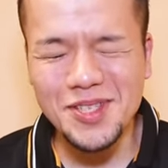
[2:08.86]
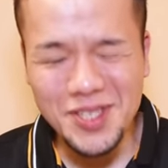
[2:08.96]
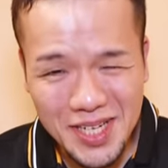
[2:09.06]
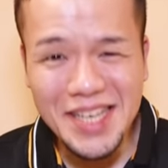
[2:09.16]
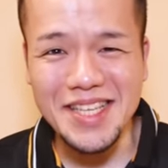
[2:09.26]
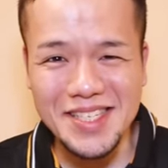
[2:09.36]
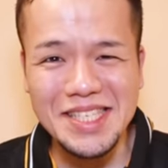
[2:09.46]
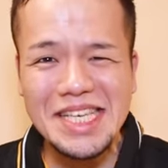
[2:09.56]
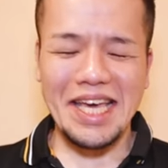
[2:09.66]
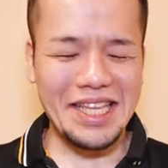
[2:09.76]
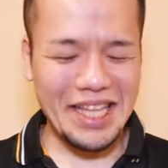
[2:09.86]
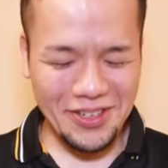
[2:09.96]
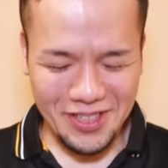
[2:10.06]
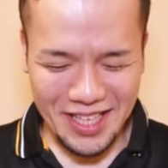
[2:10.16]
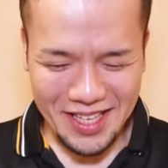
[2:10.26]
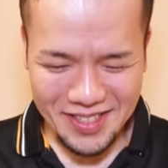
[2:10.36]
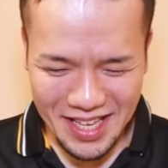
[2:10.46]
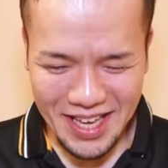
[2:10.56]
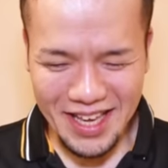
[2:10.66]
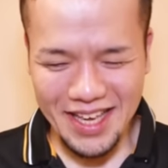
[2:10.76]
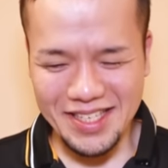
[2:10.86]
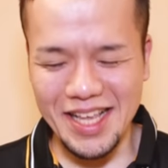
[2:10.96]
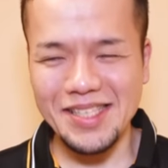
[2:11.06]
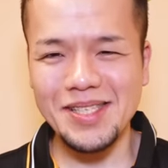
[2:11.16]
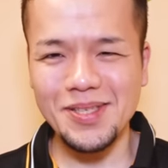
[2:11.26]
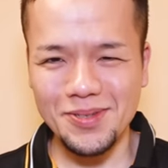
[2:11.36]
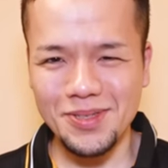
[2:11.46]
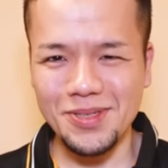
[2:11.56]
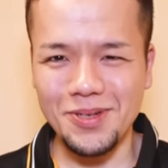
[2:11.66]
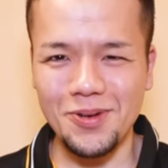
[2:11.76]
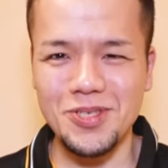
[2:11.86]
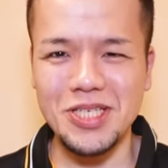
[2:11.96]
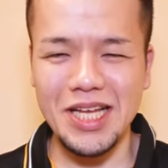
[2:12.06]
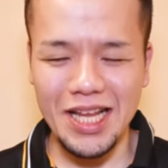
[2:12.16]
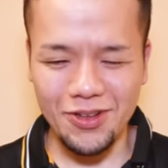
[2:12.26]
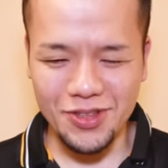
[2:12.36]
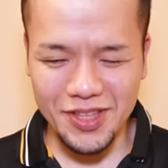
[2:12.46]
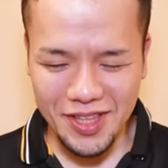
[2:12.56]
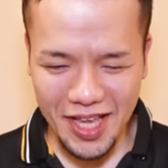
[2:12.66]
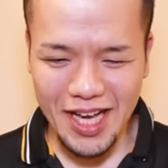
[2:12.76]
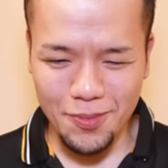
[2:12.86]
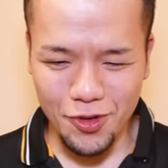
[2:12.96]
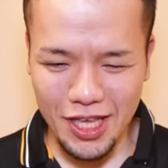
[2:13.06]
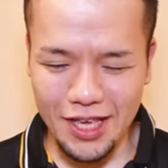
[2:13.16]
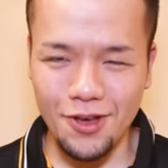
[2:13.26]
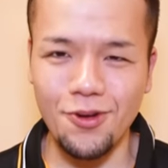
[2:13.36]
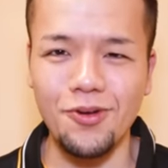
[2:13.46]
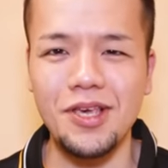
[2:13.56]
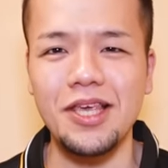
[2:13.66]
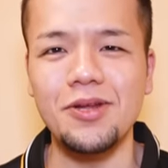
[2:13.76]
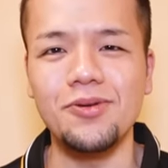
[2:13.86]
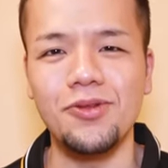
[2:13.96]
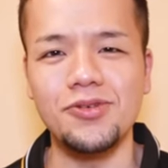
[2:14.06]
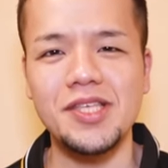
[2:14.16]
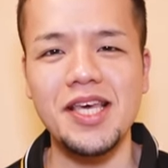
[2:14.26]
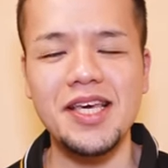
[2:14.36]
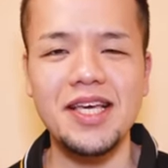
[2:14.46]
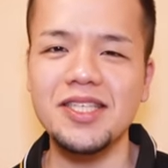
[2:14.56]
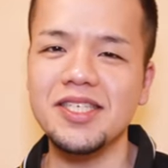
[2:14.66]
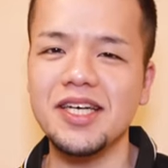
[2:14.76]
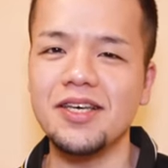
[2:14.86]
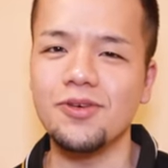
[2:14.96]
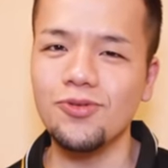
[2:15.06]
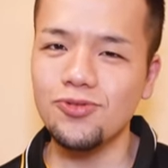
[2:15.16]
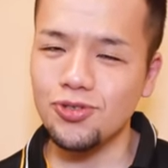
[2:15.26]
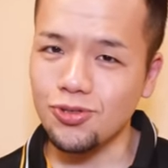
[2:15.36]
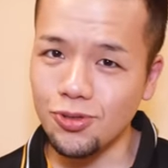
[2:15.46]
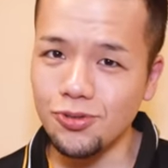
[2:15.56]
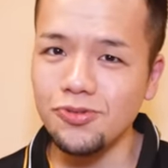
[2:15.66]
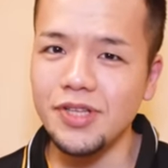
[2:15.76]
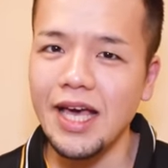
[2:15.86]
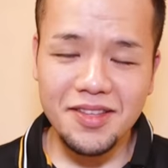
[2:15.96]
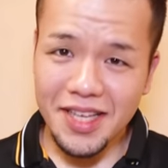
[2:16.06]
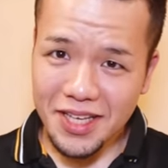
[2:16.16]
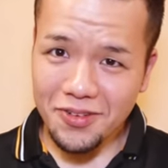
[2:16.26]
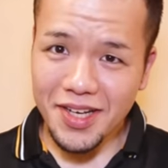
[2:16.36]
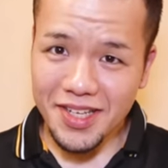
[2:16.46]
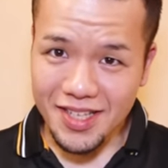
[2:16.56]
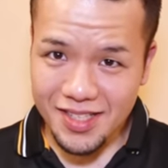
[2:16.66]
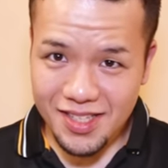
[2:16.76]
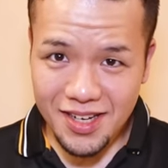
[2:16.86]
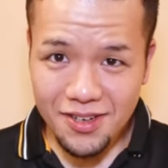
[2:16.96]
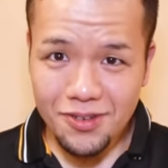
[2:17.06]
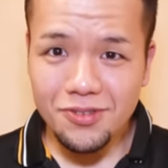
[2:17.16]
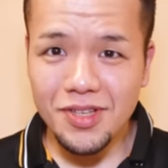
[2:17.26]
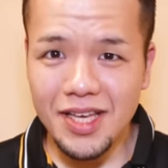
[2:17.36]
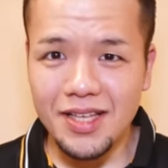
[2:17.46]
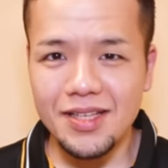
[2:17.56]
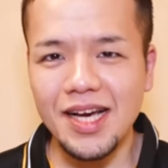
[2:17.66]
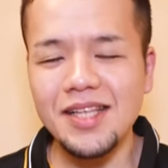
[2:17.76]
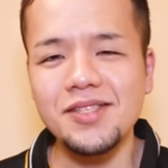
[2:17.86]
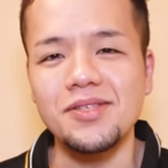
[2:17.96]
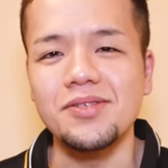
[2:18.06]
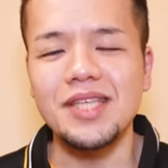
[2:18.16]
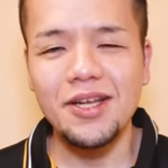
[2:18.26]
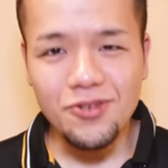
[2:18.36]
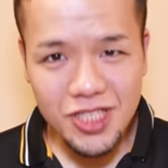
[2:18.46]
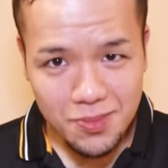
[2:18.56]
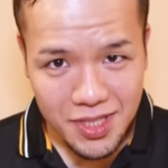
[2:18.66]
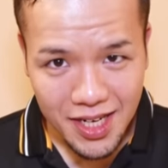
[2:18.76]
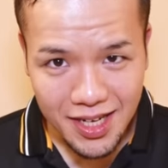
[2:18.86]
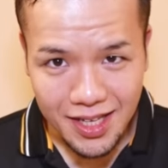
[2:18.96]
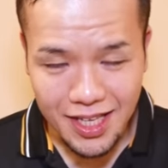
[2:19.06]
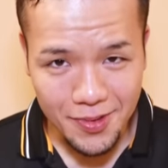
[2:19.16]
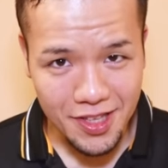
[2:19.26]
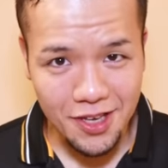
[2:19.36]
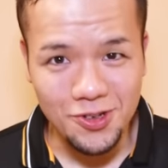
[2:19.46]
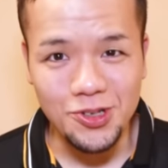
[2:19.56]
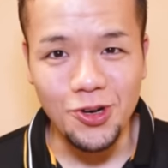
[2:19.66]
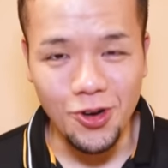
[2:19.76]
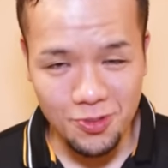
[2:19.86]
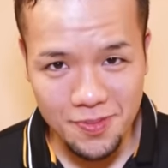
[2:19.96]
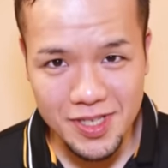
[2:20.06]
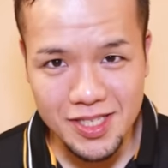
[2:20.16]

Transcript: 辛いです、えー、なのでですね、えー、早速こちらのデカ盛りごキロの制限時間よんじゅうごふんで、できる限り全力でかつ楽しみながら食べていこうと思いま